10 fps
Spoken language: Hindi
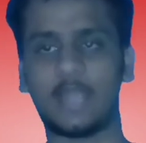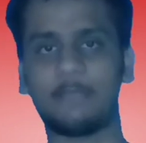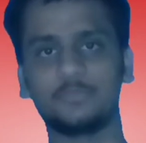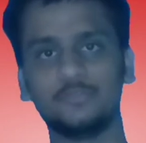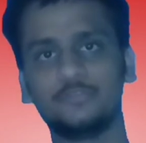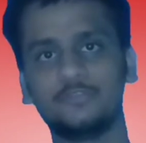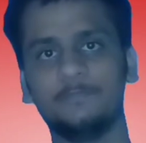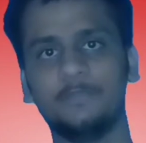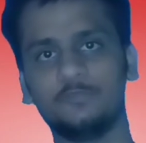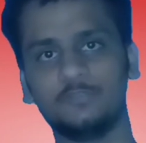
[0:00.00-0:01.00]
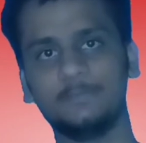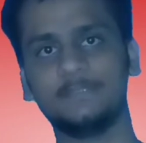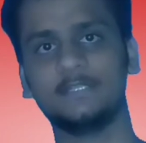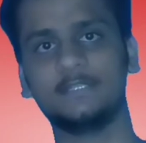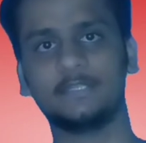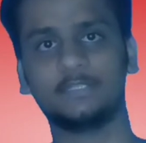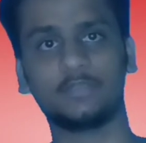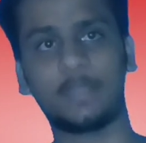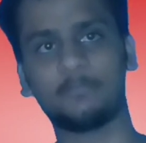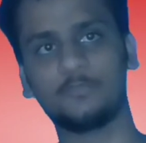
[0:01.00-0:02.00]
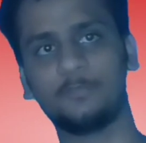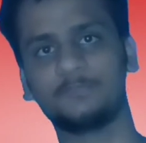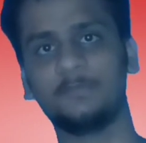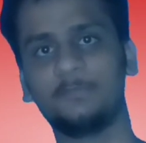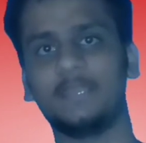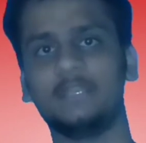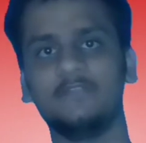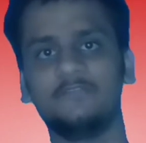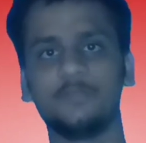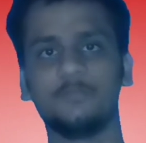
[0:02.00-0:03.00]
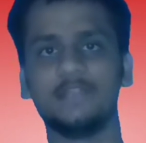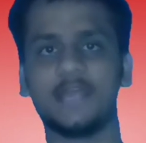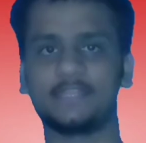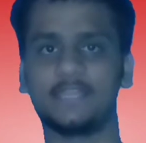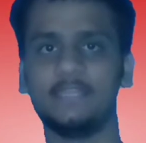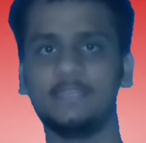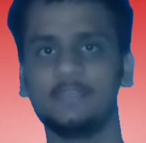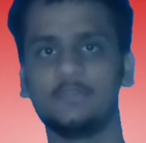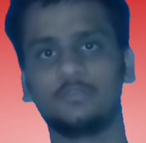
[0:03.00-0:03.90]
आप यूट्यूब पे कुछ भी सर्च करते हो तो आपको जो पहला वीडियो मिल जाता है